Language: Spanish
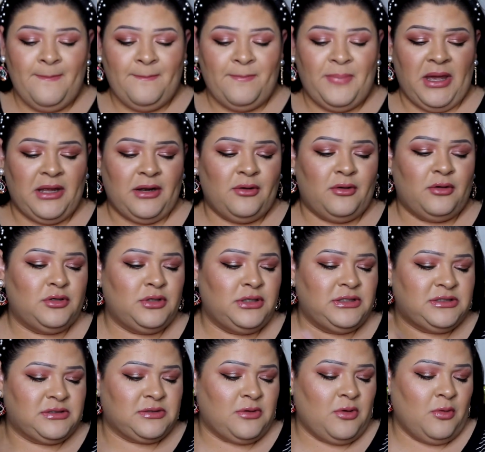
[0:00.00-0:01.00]
pero
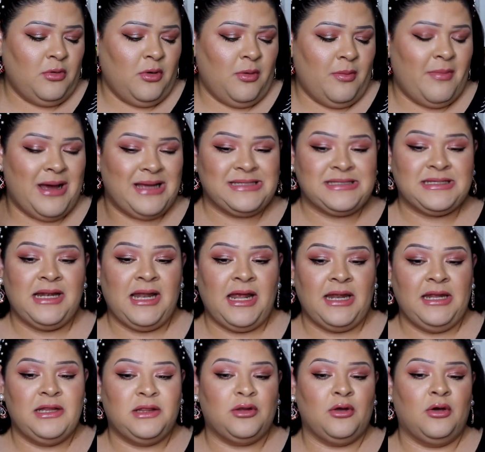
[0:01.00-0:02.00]
es como más
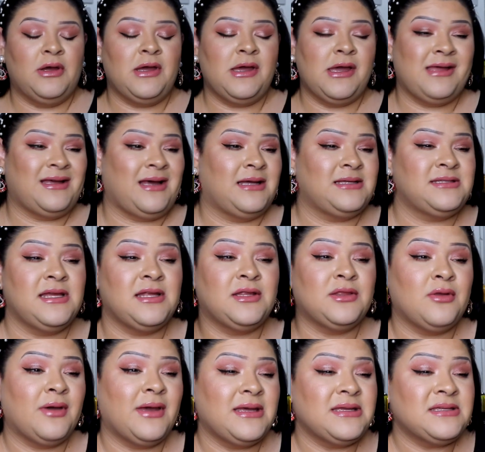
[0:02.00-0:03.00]
clarito, eh,
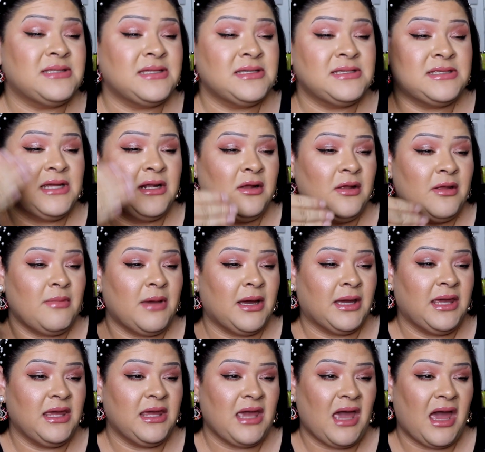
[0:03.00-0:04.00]
haciendo este estilo de
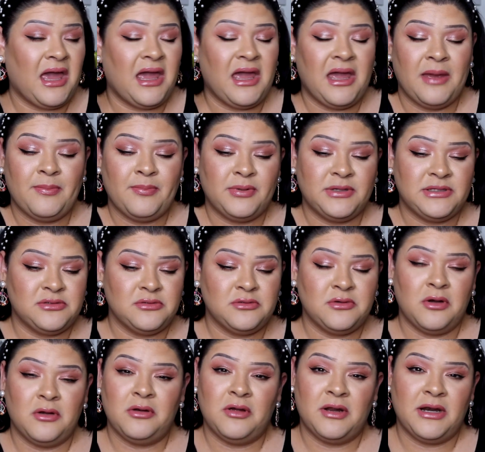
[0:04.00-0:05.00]
maquillaje, pues un
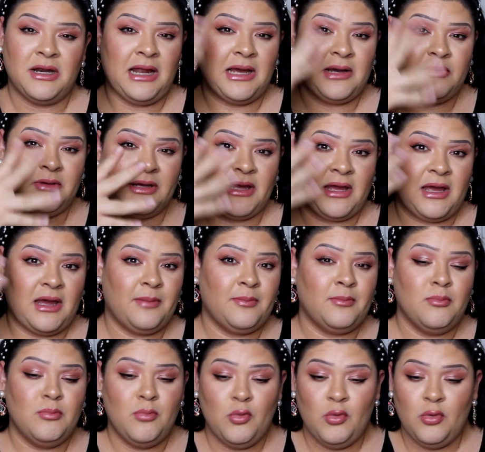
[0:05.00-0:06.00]
color en la cuenca
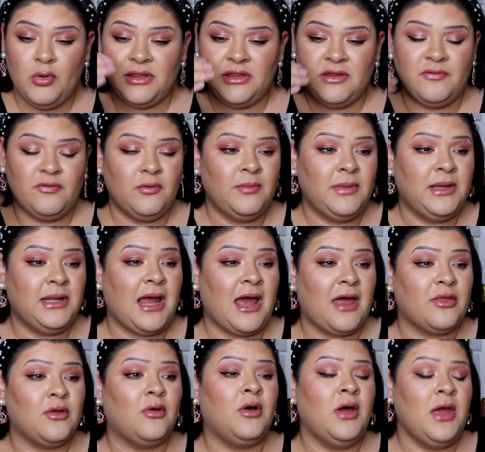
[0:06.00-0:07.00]
muy
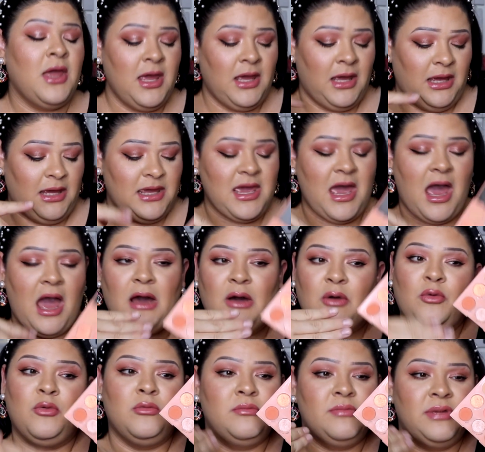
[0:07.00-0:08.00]
difuminado y ya
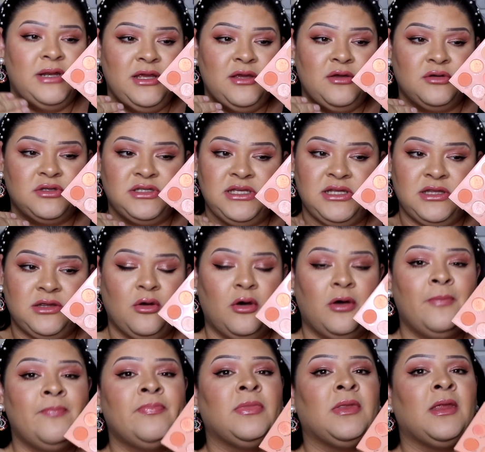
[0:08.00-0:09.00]
un
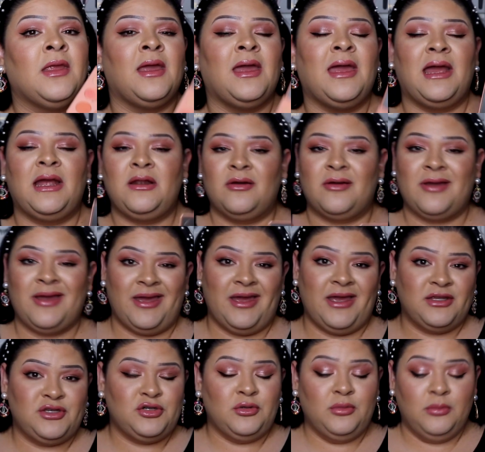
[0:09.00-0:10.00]
brillosito. Es lo que he
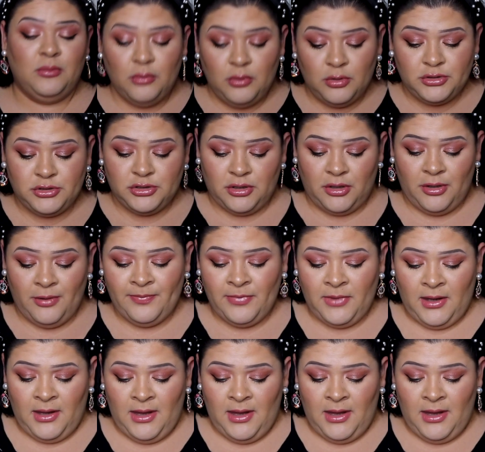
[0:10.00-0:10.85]
hecho mucho.